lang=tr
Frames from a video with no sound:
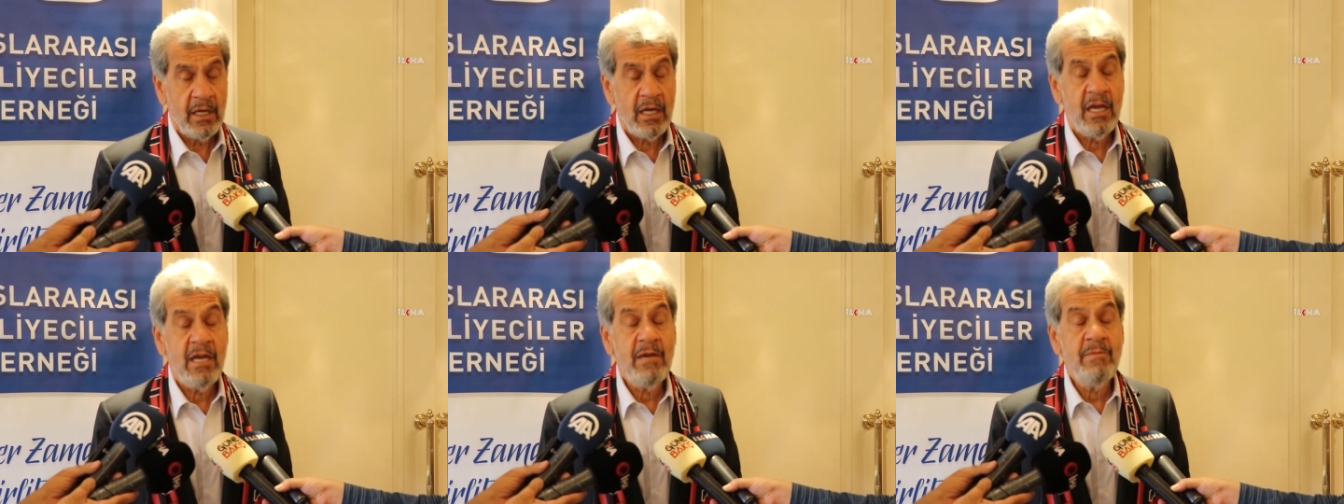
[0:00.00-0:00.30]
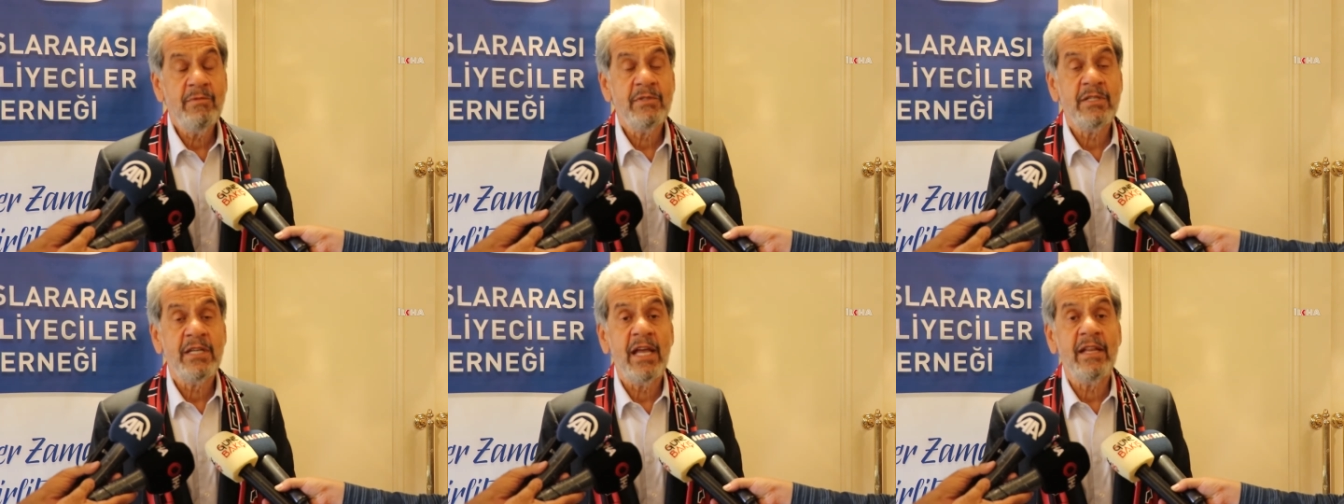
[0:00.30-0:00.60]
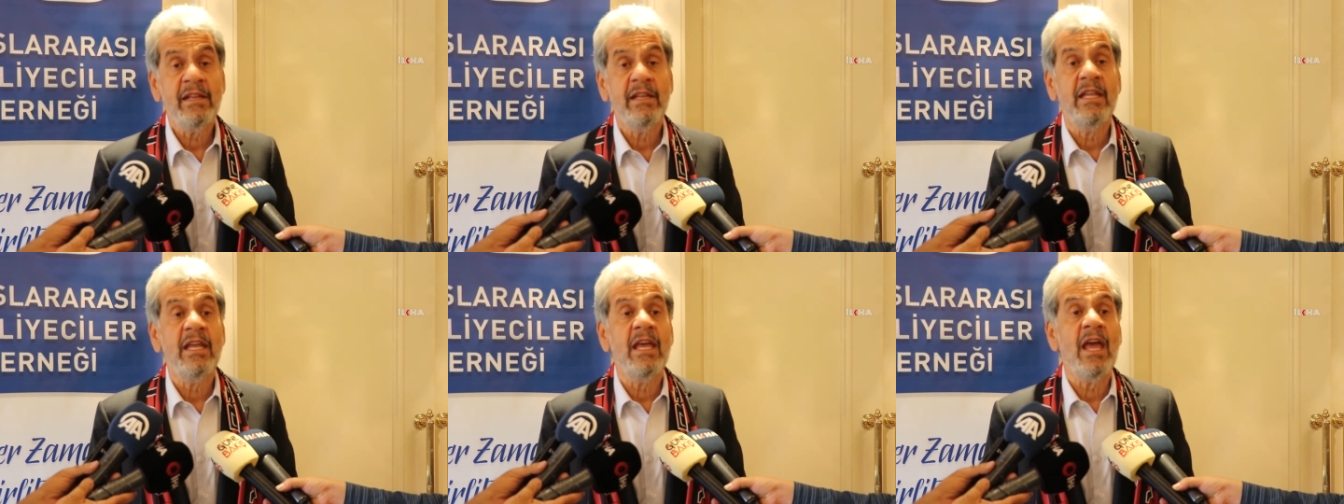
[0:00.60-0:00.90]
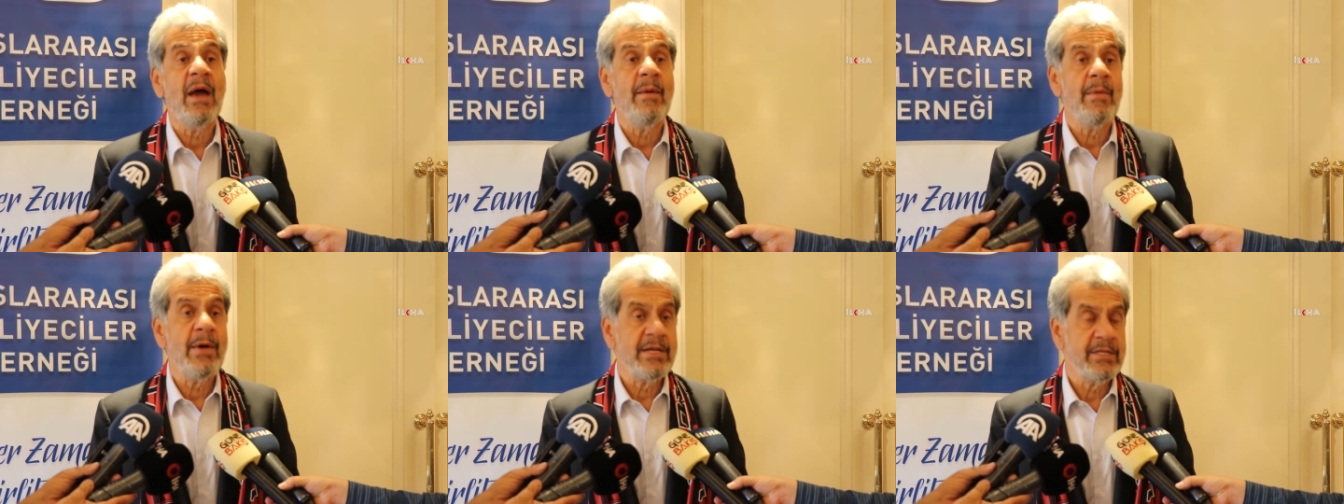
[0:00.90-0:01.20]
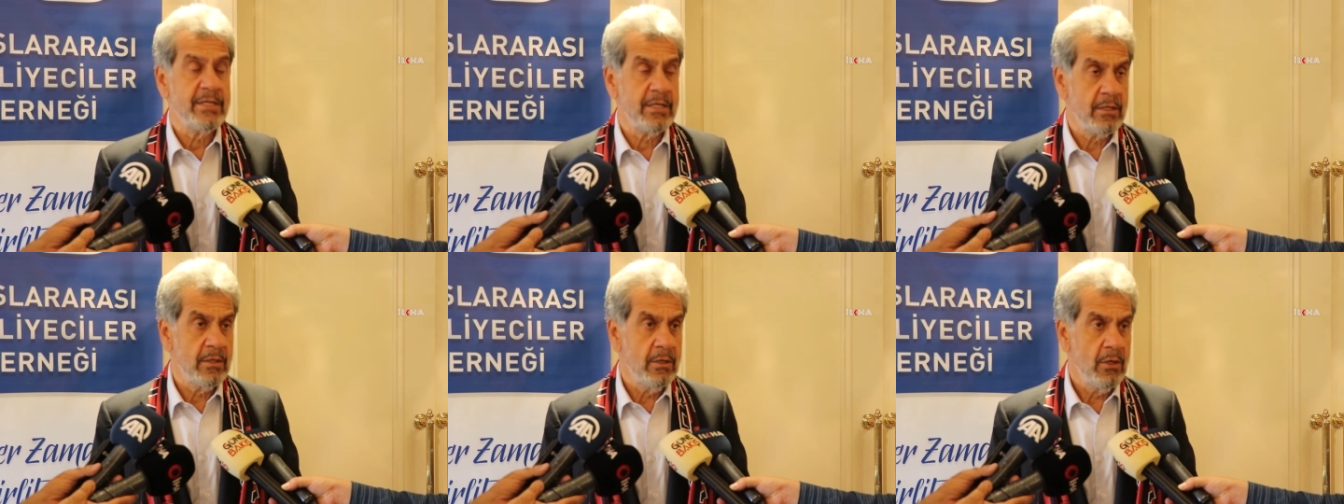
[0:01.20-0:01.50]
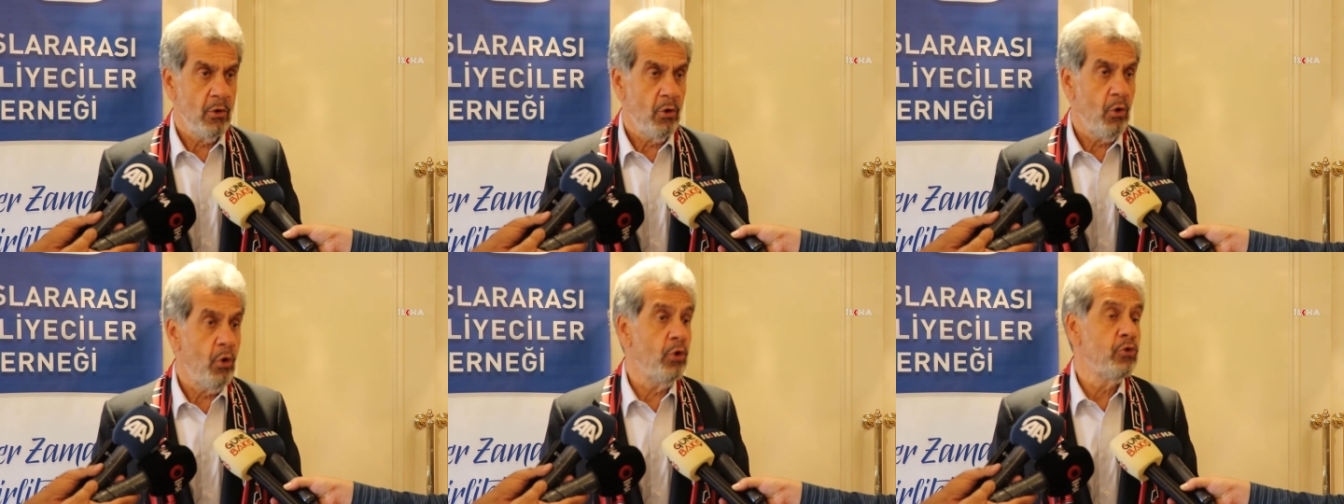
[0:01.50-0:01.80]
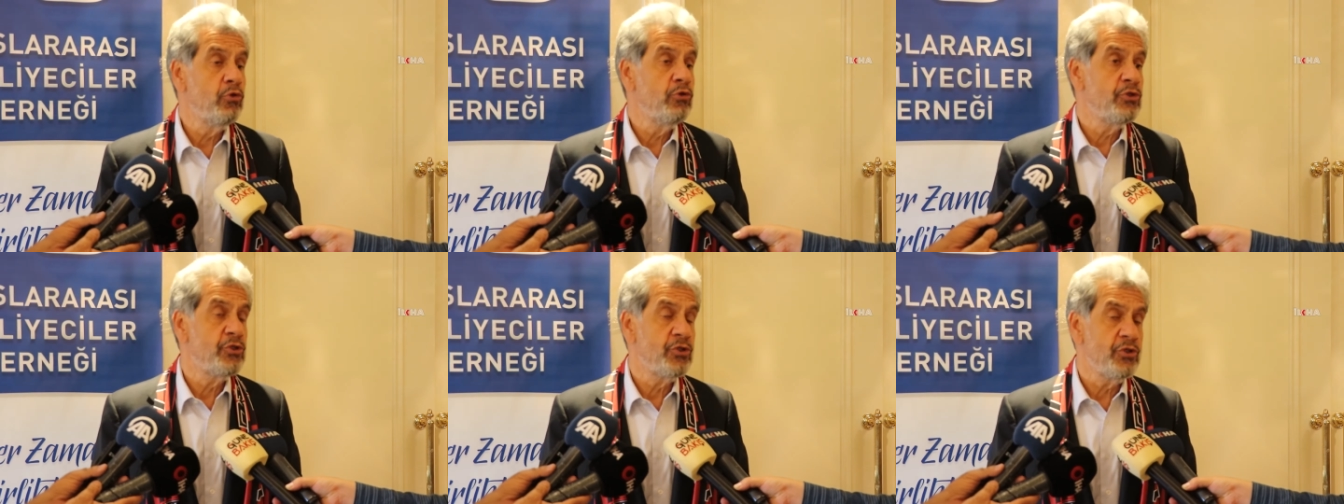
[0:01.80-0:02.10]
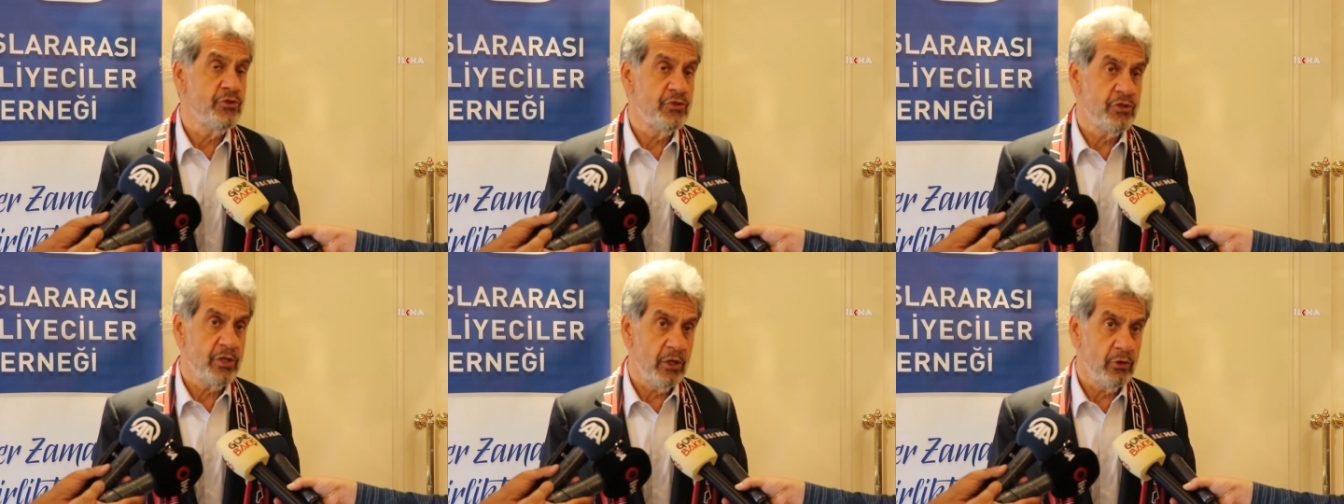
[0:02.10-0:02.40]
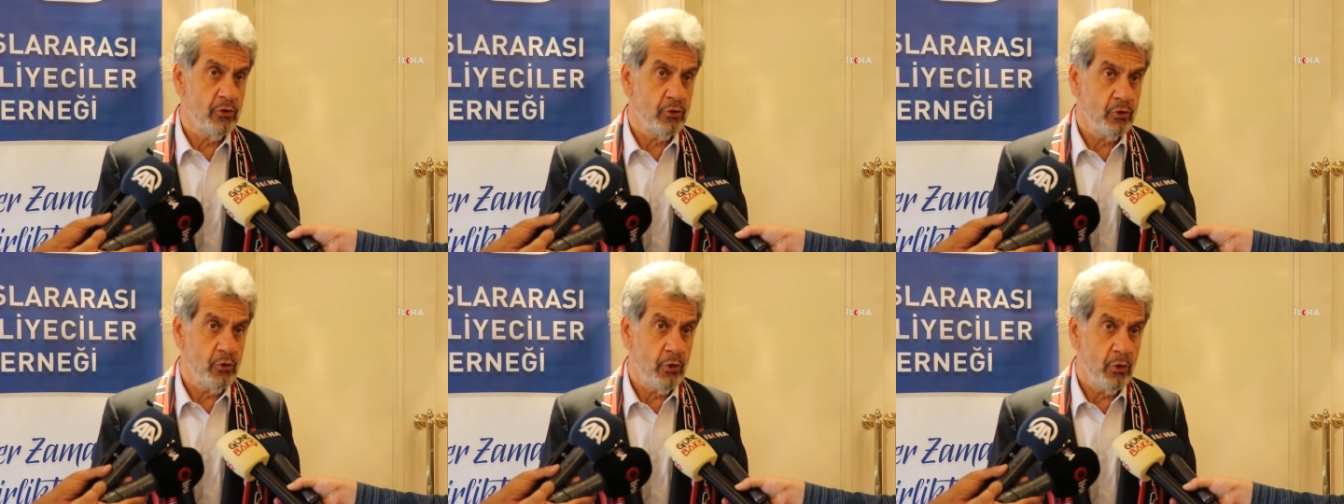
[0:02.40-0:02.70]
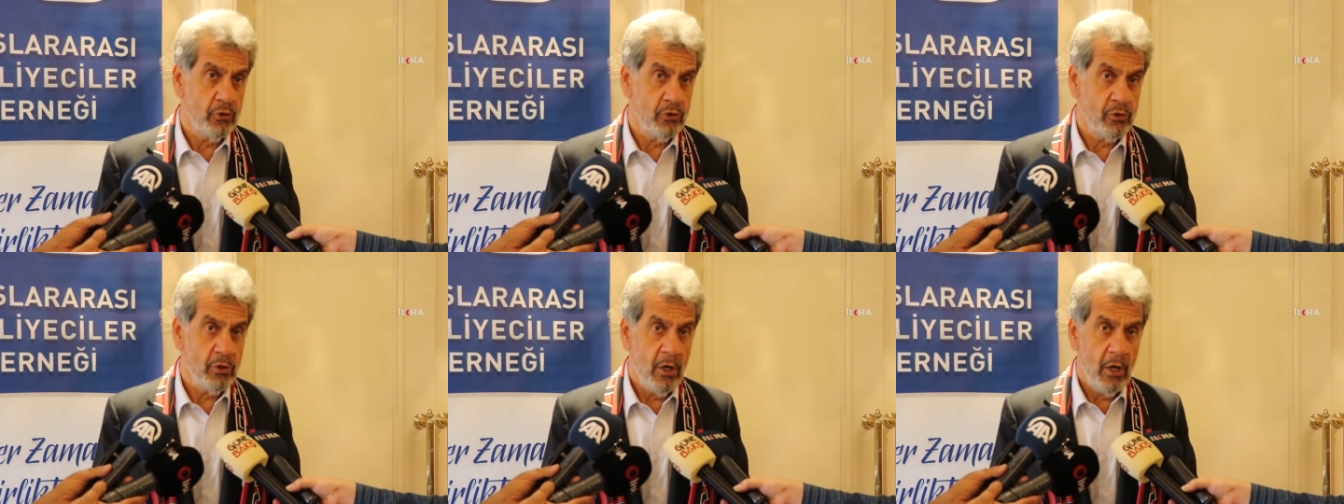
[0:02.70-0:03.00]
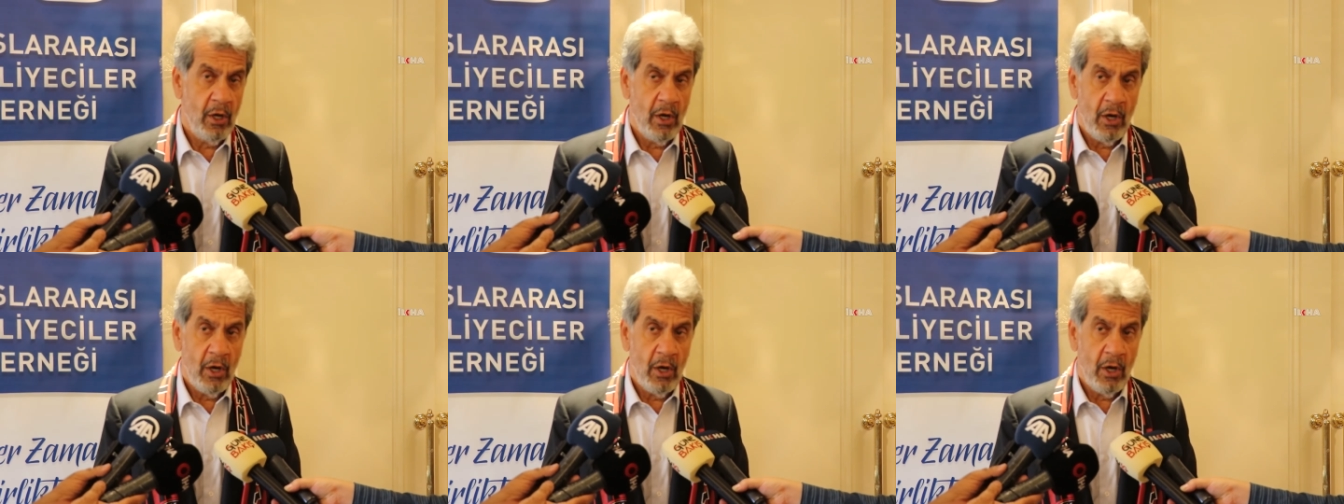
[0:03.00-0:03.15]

Kimse diyemez. Onun için çalışıyoruz.